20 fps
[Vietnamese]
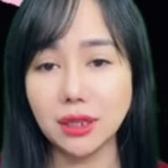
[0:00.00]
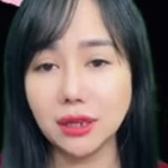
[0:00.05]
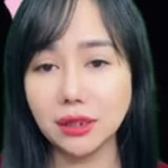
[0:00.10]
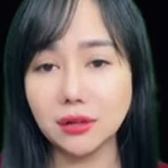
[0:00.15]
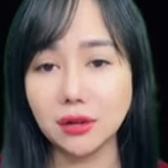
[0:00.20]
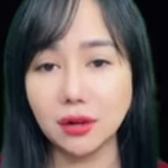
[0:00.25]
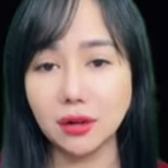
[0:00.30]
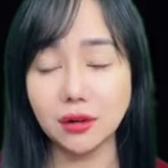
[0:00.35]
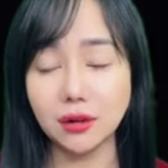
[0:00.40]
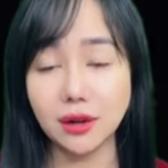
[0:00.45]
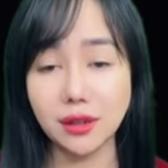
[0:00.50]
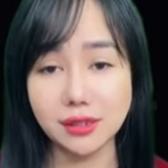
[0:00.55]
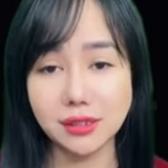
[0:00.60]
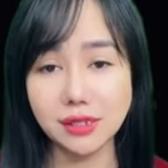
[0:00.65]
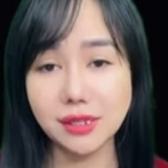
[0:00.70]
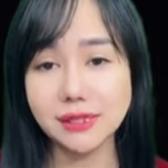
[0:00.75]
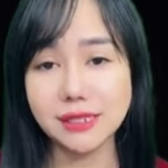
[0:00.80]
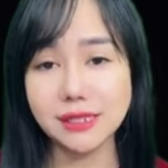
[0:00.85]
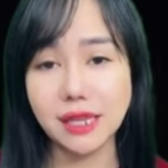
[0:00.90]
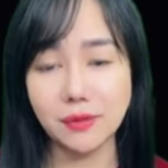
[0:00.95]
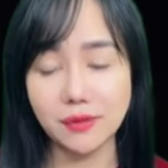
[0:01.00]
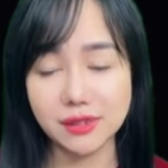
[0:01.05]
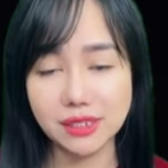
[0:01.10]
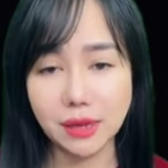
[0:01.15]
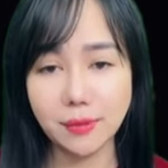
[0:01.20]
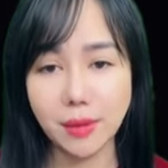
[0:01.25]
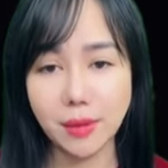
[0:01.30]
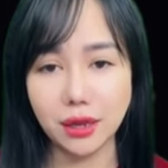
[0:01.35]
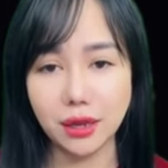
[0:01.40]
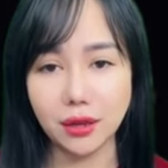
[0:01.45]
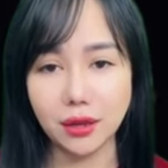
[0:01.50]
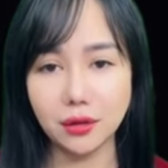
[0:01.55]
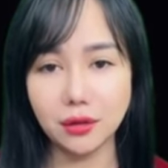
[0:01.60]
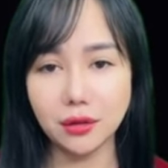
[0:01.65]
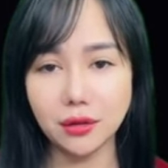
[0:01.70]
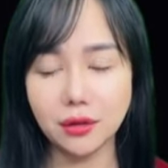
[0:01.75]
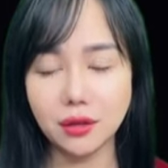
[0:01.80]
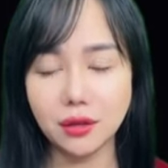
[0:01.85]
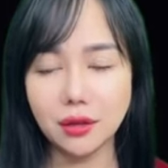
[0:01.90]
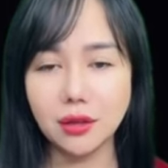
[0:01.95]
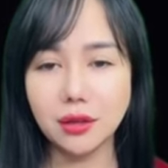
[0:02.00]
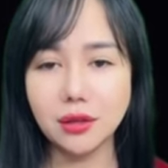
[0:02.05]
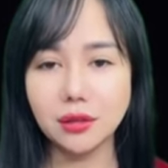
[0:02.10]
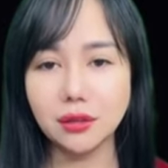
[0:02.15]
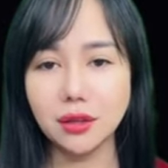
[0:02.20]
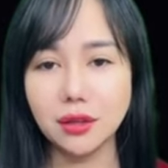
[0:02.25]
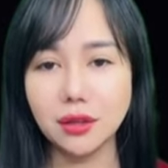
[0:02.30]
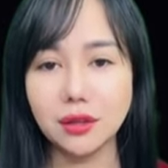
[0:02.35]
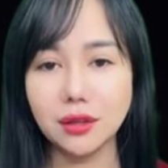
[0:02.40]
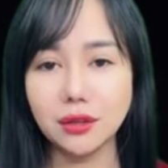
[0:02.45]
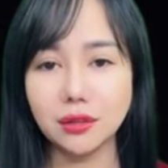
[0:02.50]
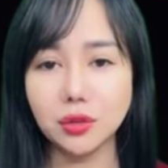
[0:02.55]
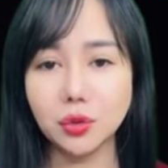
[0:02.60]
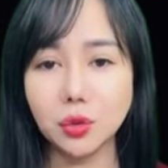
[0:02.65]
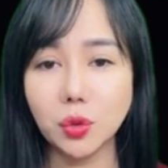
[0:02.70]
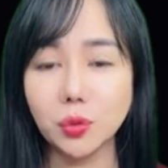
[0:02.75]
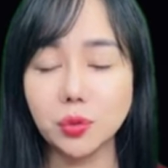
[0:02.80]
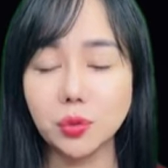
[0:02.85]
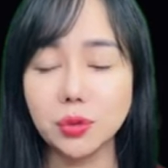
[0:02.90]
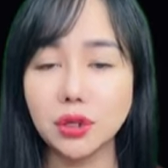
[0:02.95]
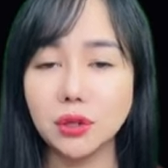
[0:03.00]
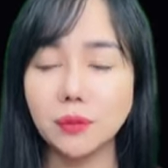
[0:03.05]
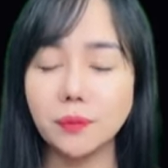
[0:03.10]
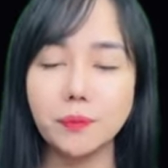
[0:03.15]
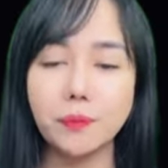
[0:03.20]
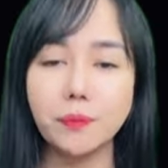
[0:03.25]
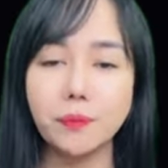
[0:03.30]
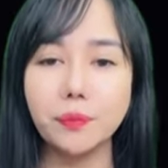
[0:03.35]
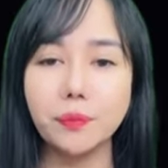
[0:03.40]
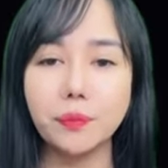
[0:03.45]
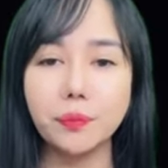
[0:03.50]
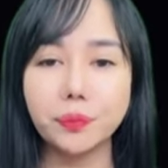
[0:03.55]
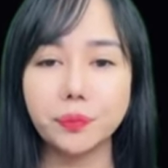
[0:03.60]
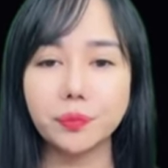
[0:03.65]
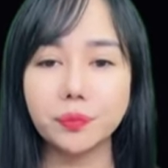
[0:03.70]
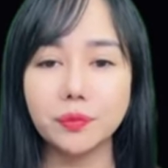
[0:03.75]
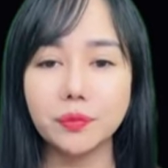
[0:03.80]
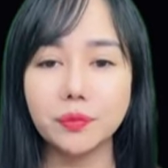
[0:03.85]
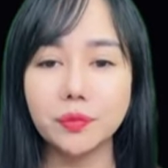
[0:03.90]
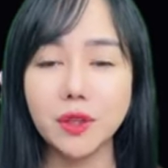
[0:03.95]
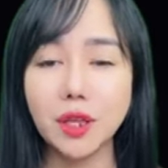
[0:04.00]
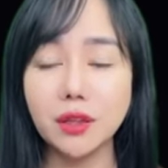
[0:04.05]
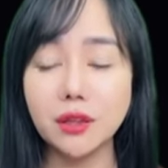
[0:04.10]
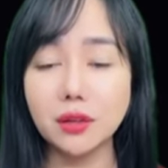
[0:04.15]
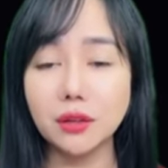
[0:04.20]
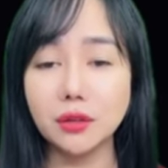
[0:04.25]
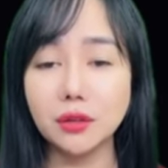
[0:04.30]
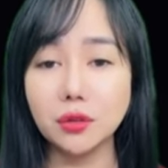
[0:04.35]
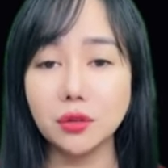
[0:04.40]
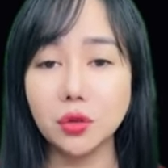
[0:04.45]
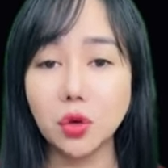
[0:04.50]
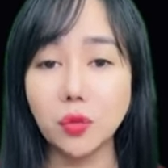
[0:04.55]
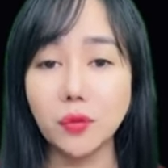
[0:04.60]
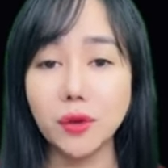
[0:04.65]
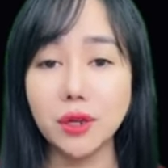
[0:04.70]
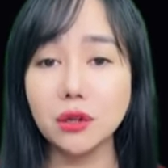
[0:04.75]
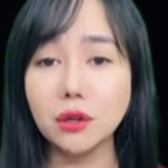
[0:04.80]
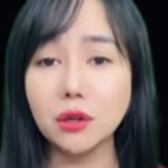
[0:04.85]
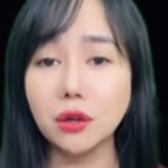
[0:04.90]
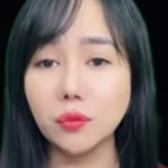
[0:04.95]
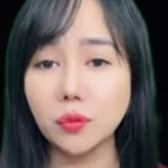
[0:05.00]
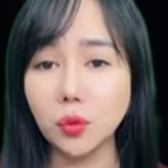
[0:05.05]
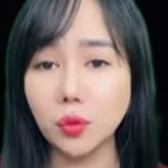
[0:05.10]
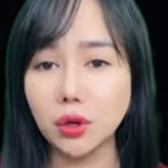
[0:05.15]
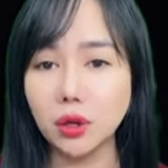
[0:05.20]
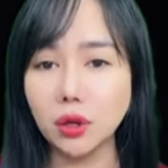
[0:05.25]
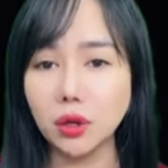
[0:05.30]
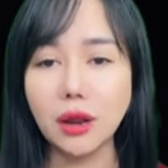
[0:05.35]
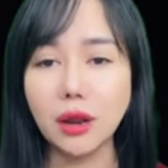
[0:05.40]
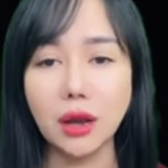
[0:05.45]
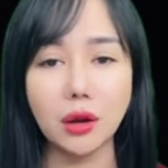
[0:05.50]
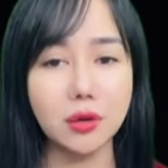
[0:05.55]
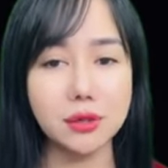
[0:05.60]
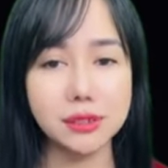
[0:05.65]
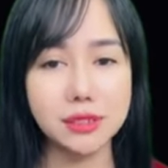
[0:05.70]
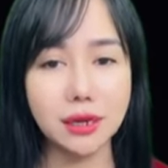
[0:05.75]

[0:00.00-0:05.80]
Từ lúc bước vào sở cảnh sát, bà ta tuyệt nhiên không nói một lời nào, quyết giữ im lặng từ đầu đến cuối.